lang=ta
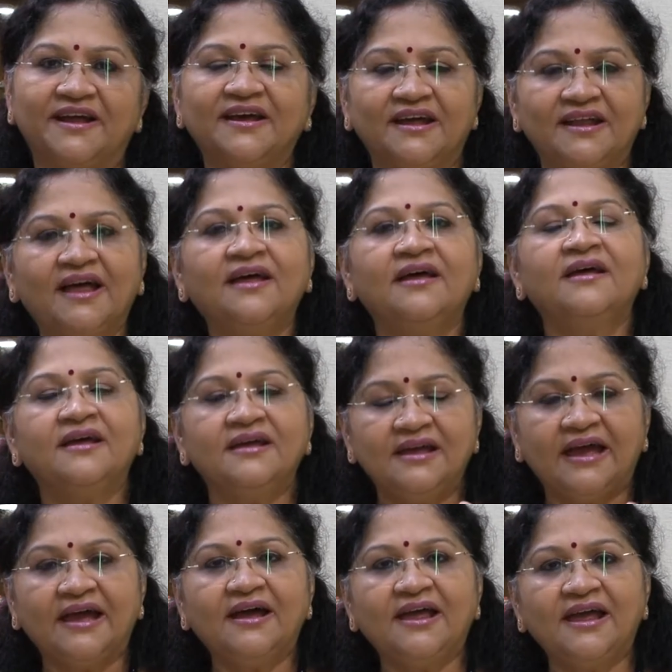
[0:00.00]
வேண்டாம் ஏன்னா
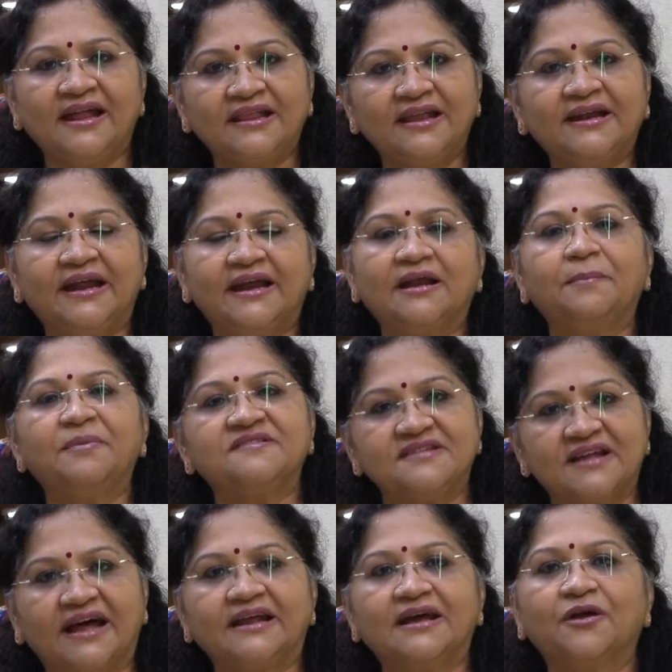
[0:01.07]
எங்கே எந்த டேட்டா
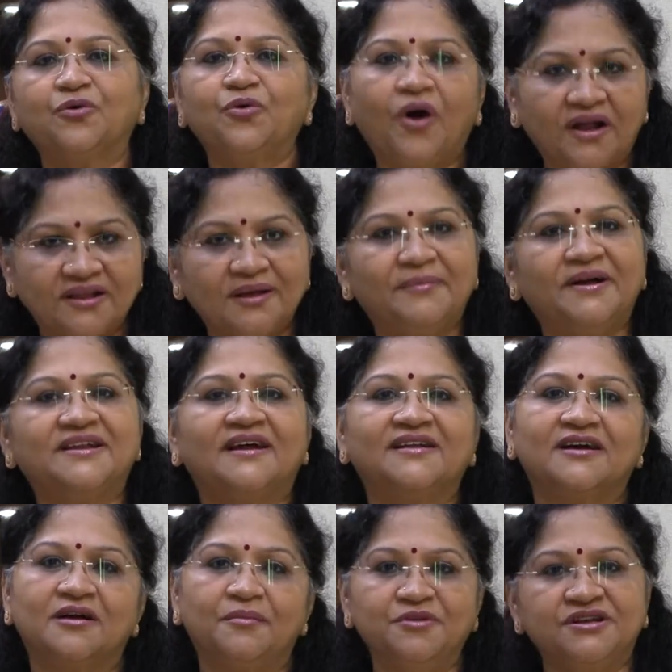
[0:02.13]
பேஸ் நிறைய இருக்கோ அந்த
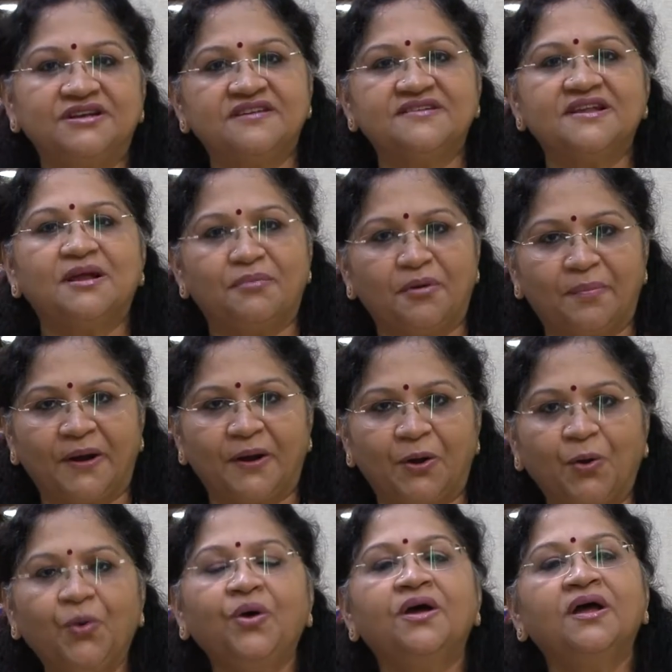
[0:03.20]
மாதிரியான கம்யூனிட்டிஸை நம்ம
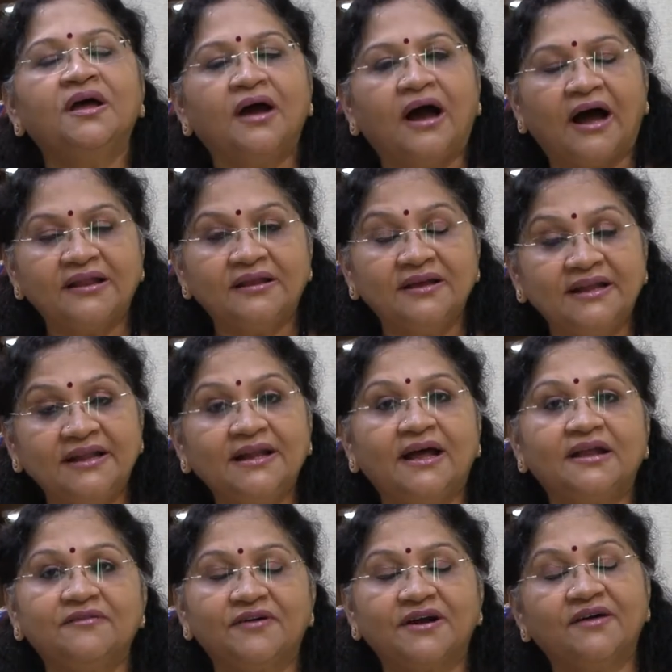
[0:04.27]
பண்ணுறோம் அது
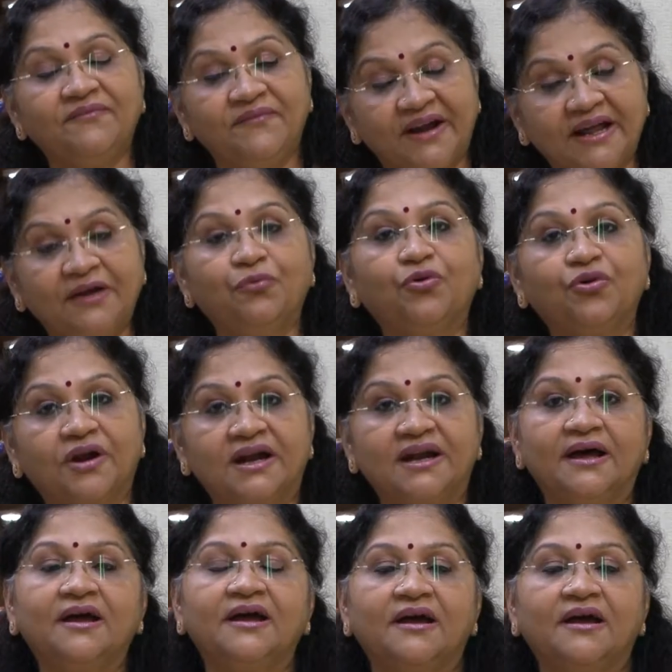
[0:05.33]
இல்லாதவங்க வெளி ஊர்களில்